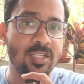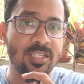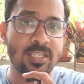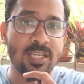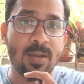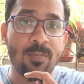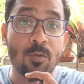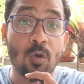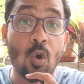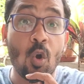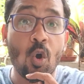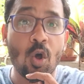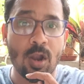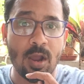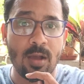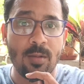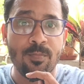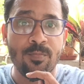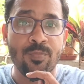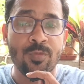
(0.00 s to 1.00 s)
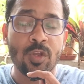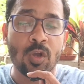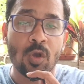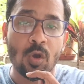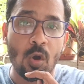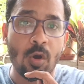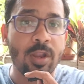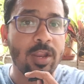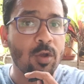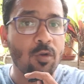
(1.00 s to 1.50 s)
जैसे आप कोहरा
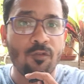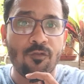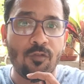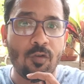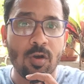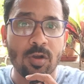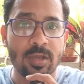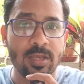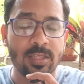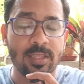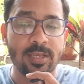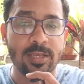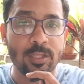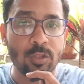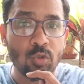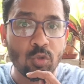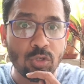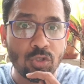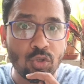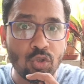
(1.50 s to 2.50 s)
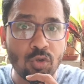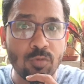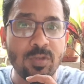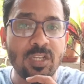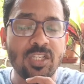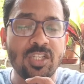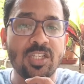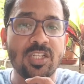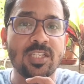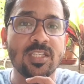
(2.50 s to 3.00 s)
कोहरे को फॉग कहते हैं तो जो भी
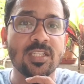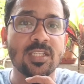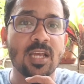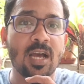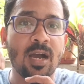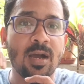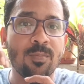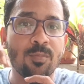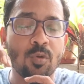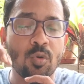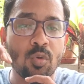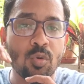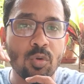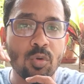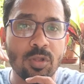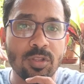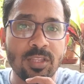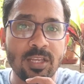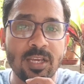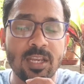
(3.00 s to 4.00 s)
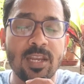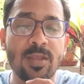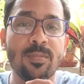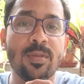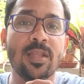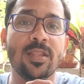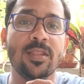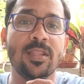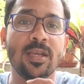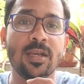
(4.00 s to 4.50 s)
चीज़ आपको दिखने
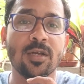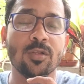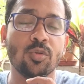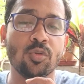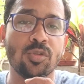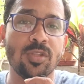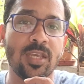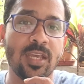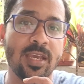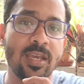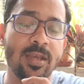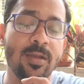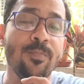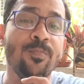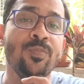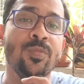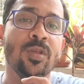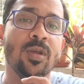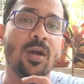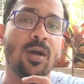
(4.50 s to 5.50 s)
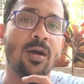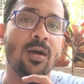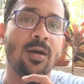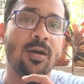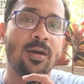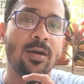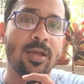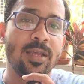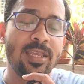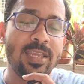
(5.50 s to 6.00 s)
में दिक्कत होती है
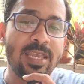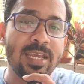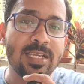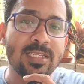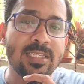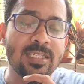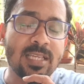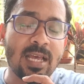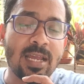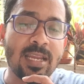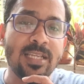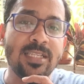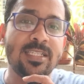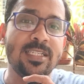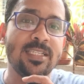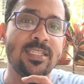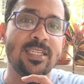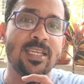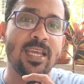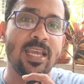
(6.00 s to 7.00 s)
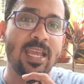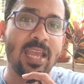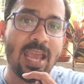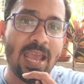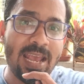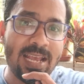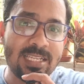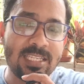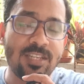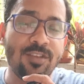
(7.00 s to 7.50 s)
ये सारी चीज़ें
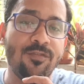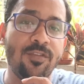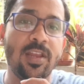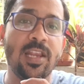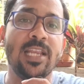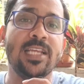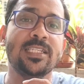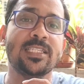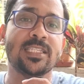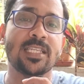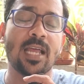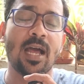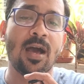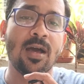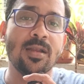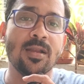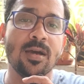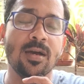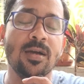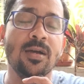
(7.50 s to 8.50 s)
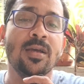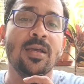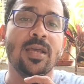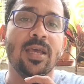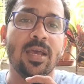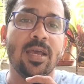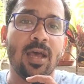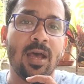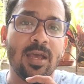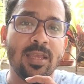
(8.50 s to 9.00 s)
ऐसी फीलिंग्स
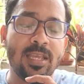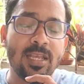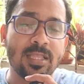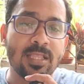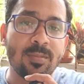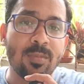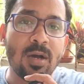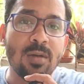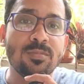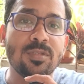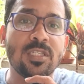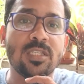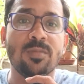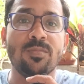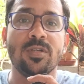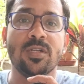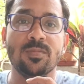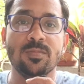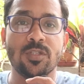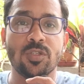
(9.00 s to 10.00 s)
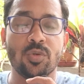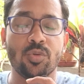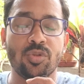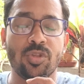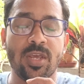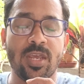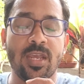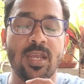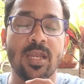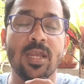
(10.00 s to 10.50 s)
आना ये तमाम सिम्टम्स
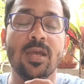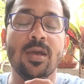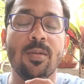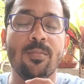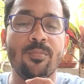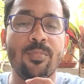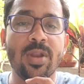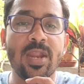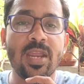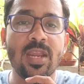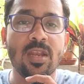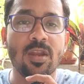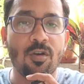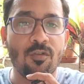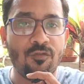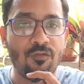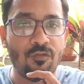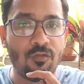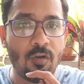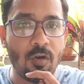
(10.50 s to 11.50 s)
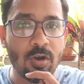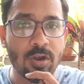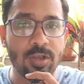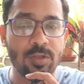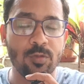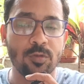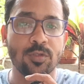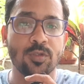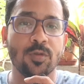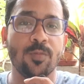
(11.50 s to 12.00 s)
होते हैं ब्रेन फॉग के
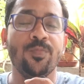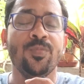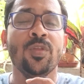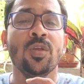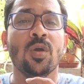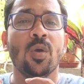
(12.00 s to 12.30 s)
दोस्तों